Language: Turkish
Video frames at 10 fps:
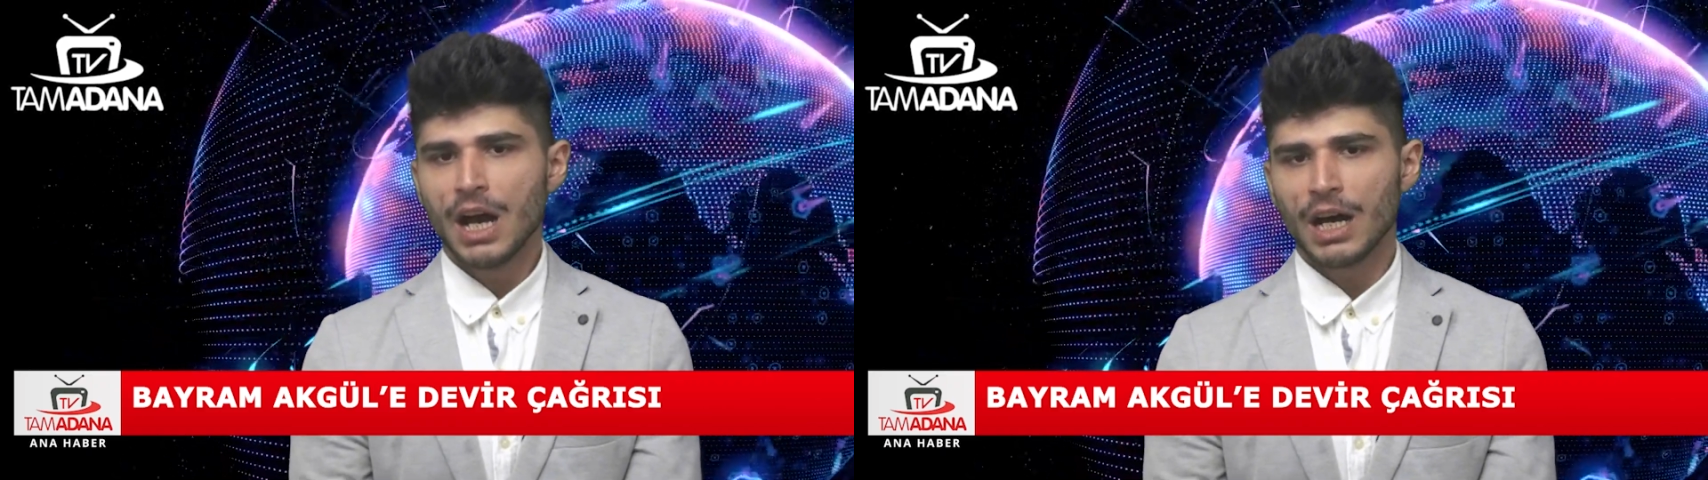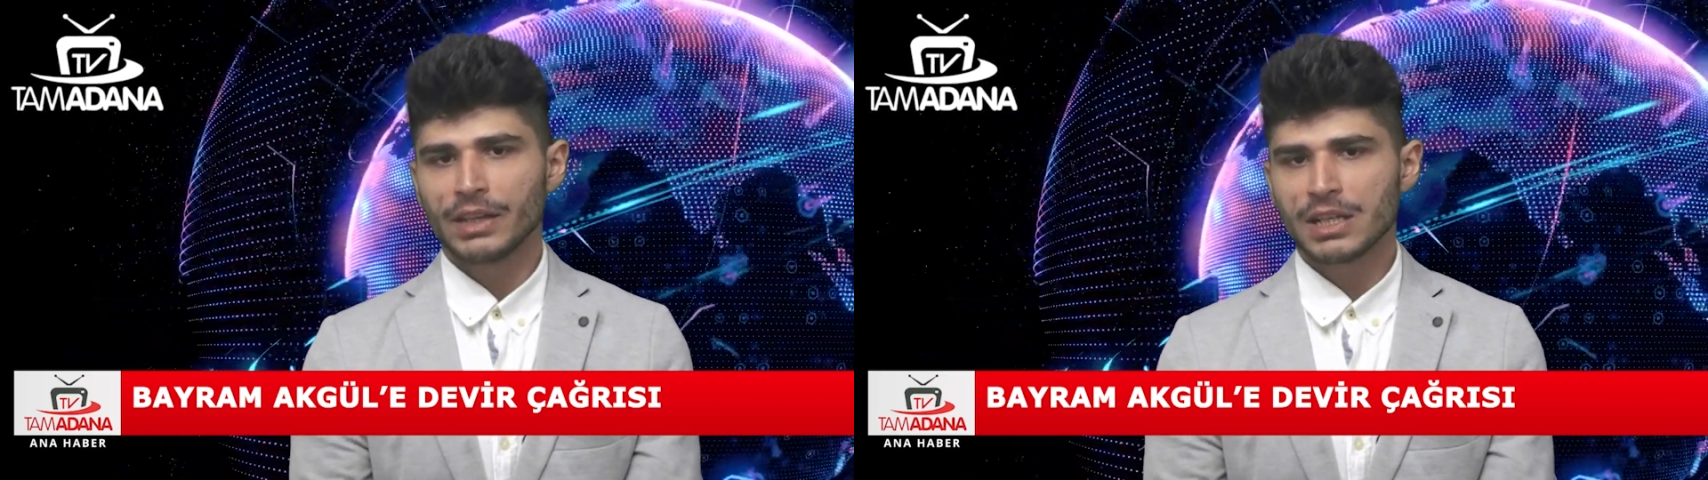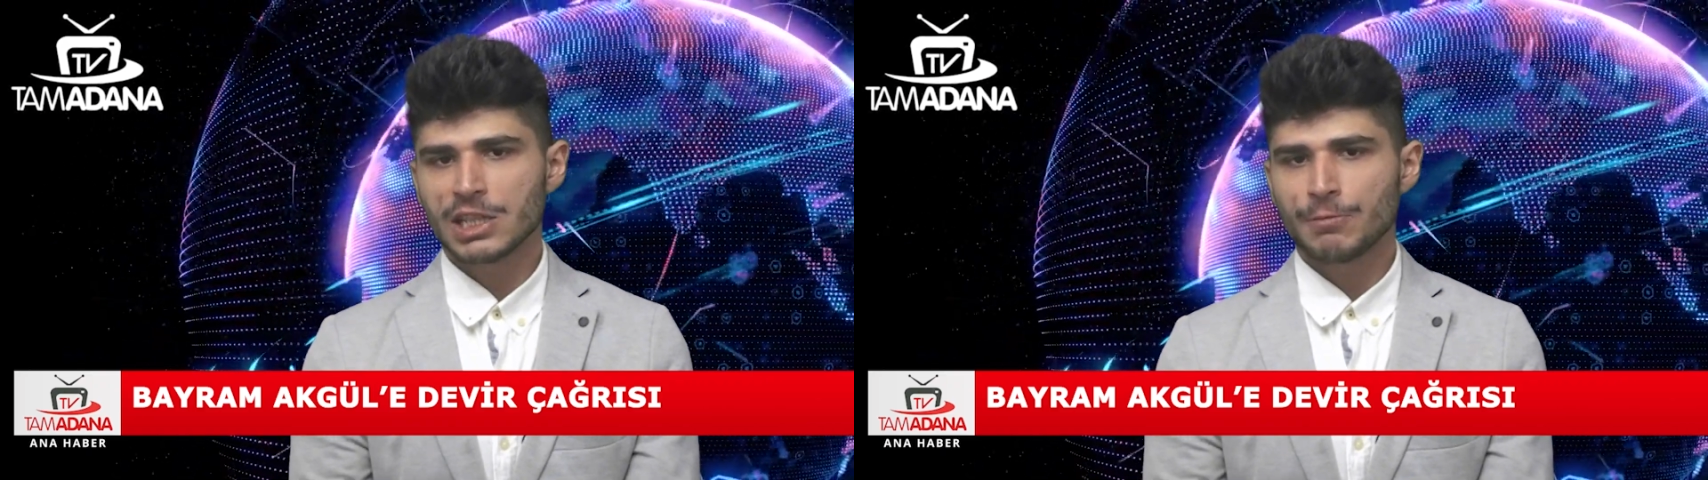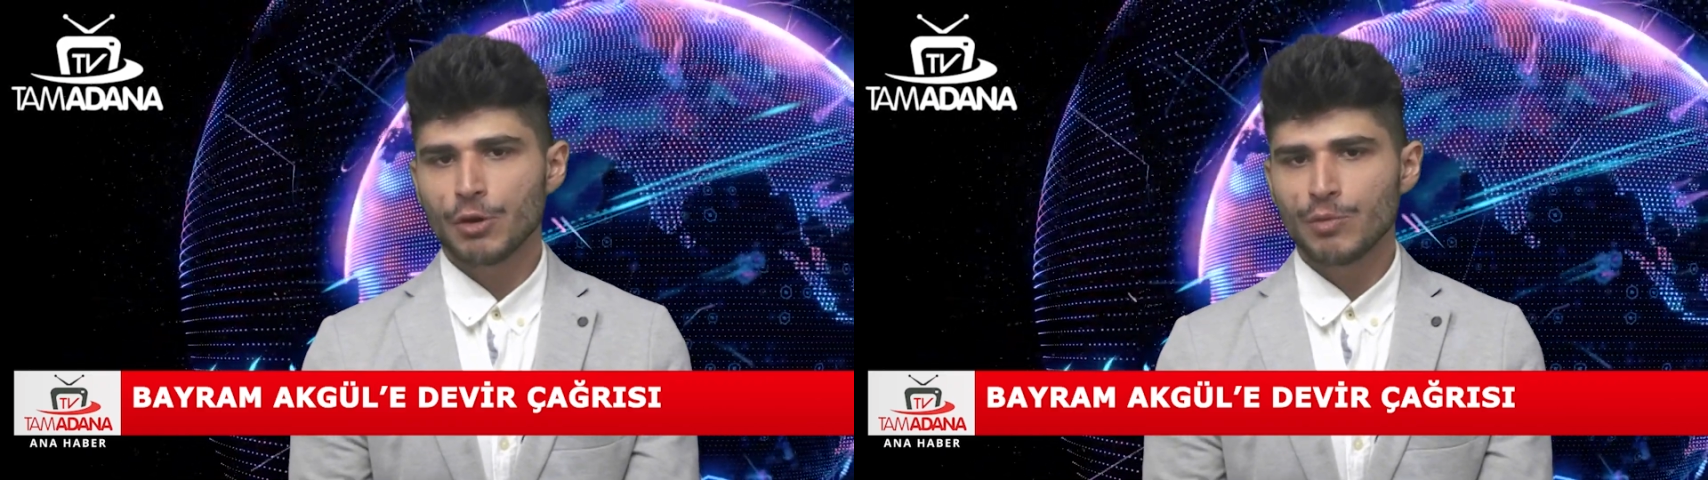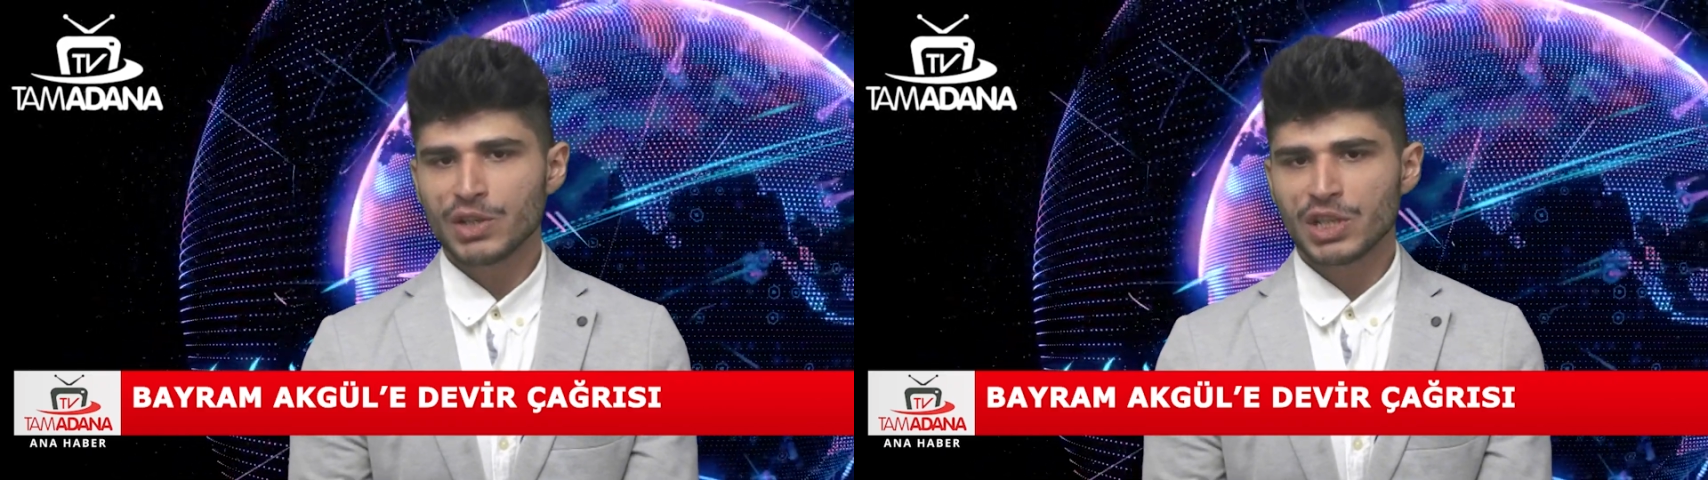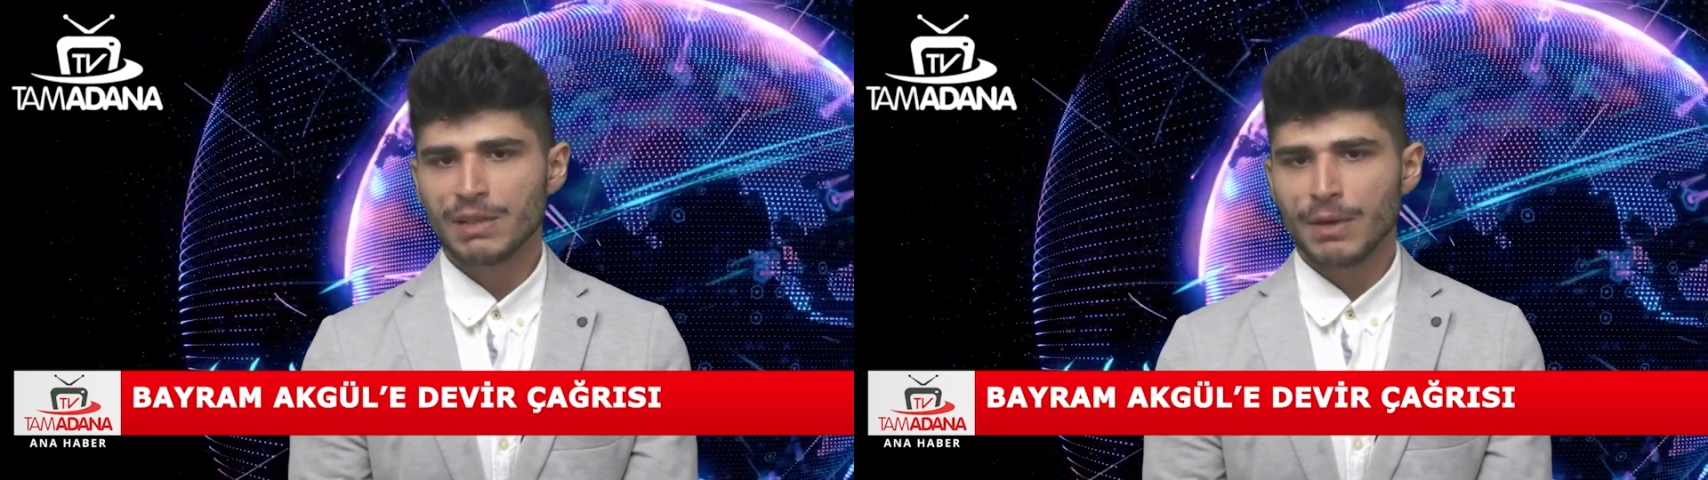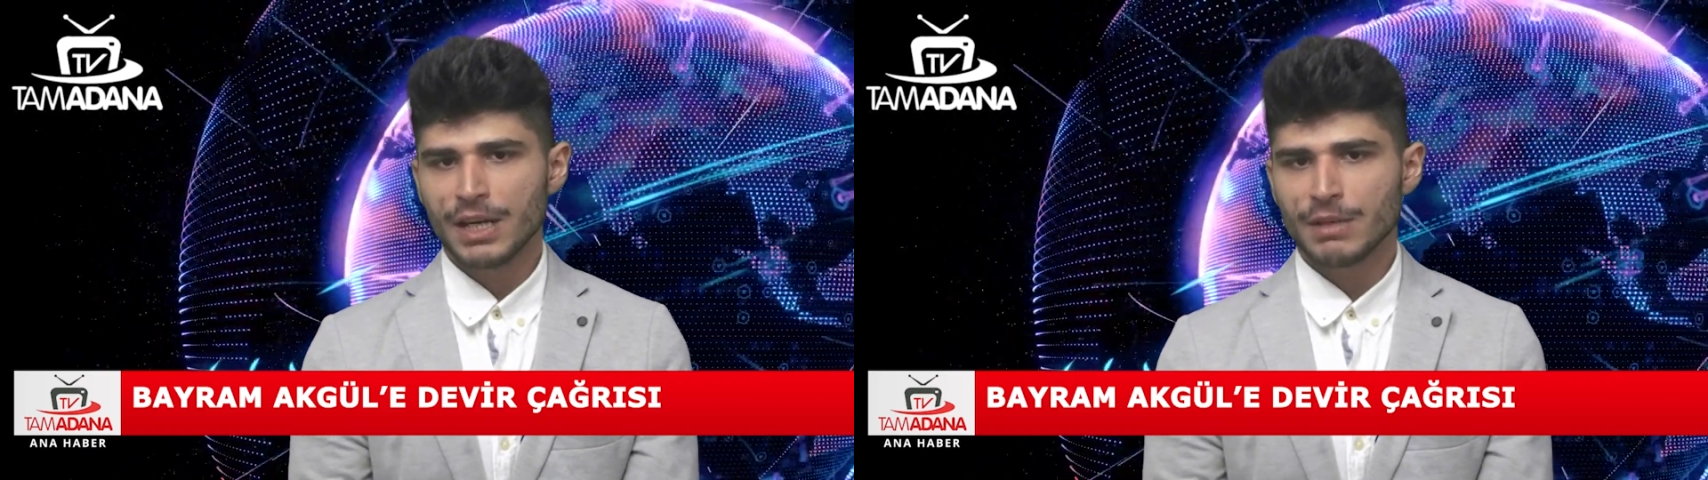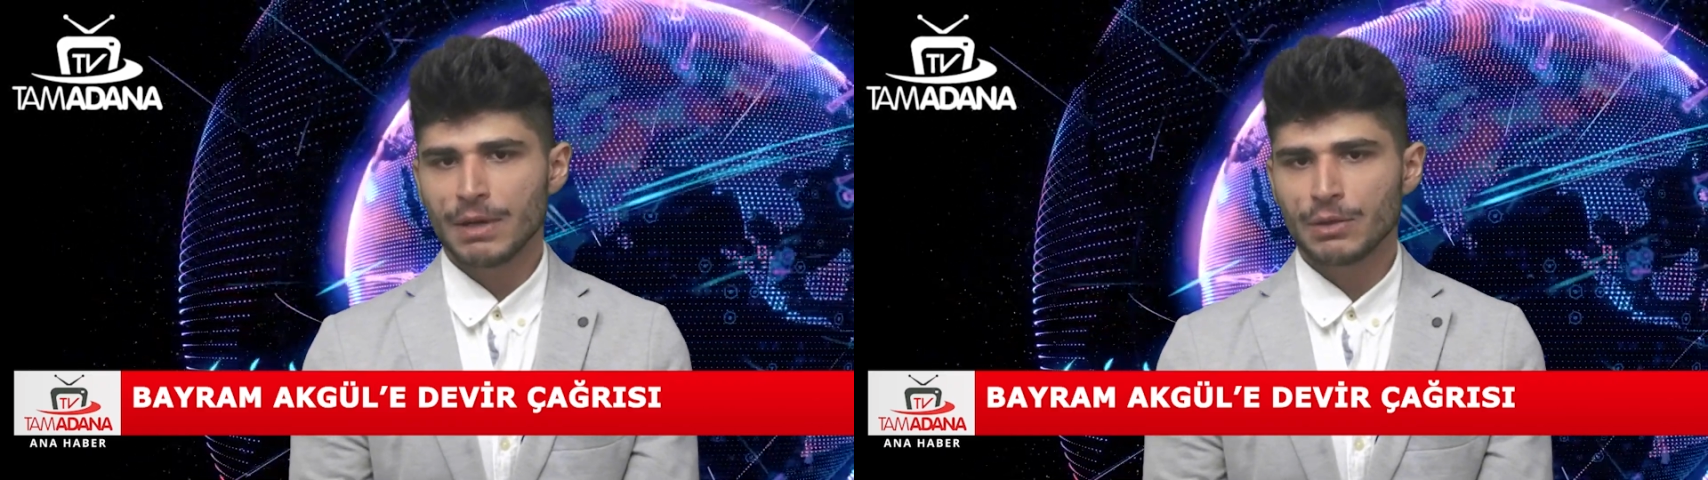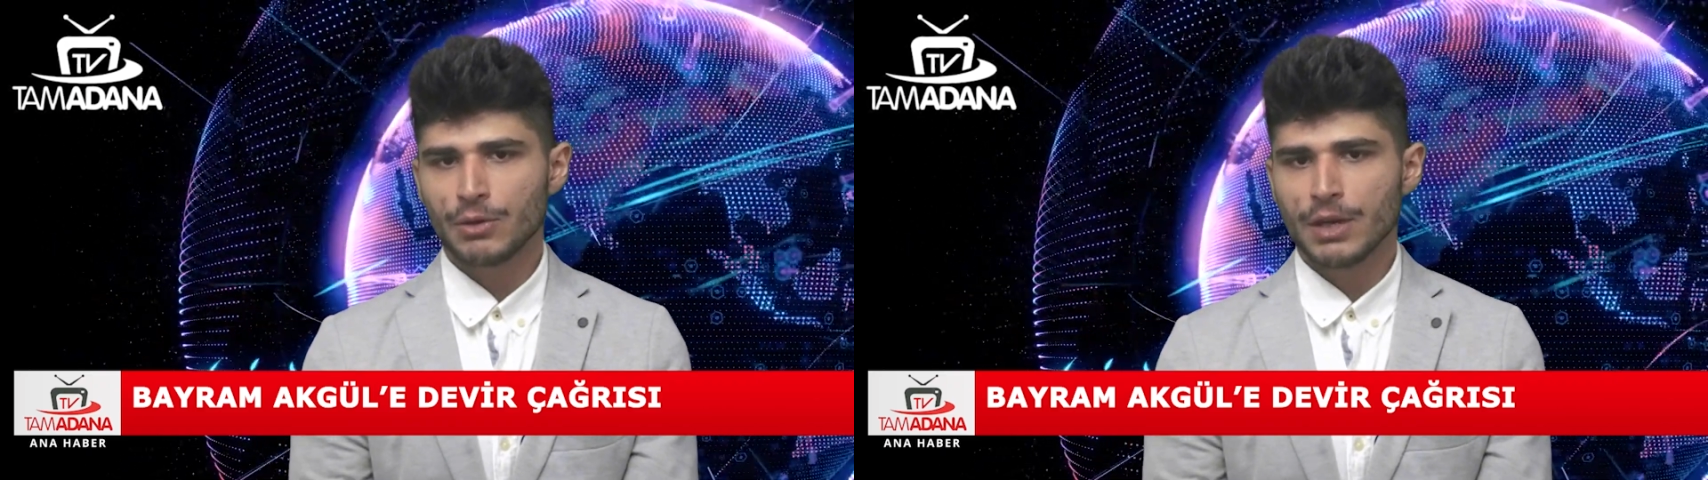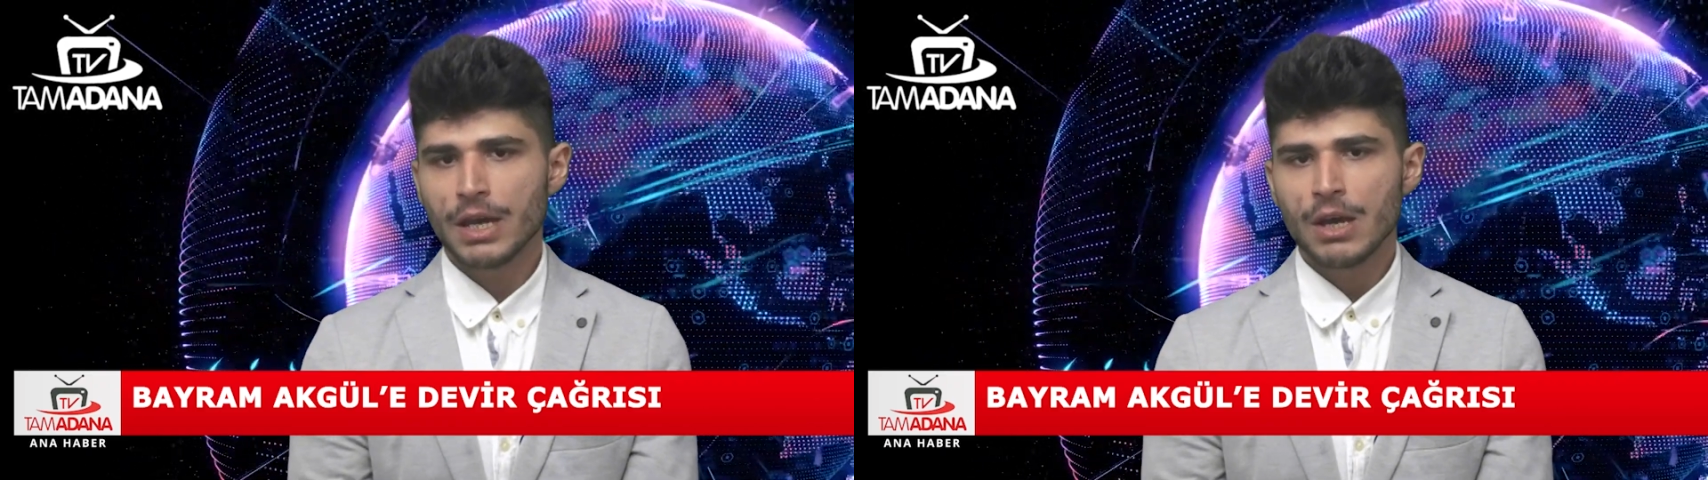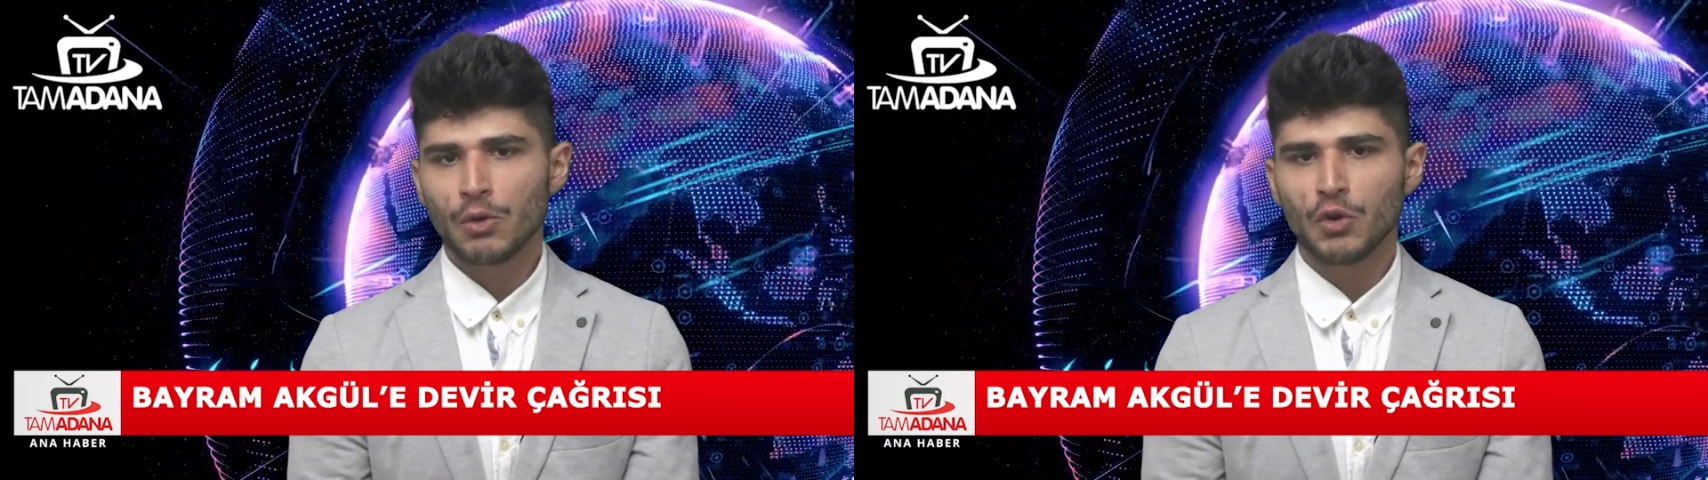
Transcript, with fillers: Adana Spor Başkanı Bayram Akgül'e